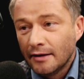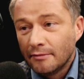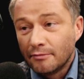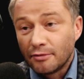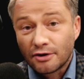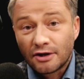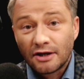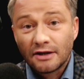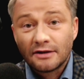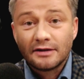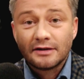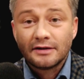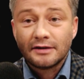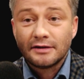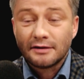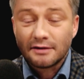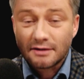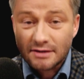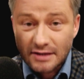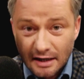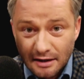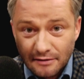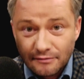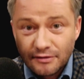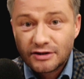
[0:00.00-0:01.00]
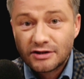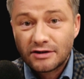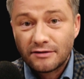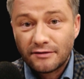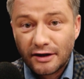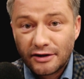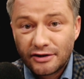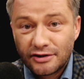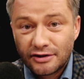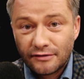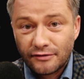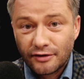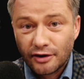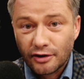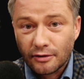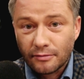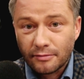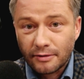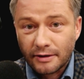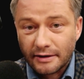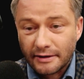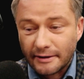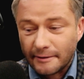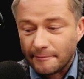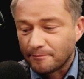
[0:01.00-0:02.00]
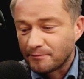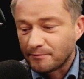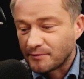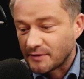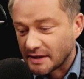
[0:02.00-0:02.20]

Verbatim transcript: Bo kiedy zainwestowaliście w logopedę,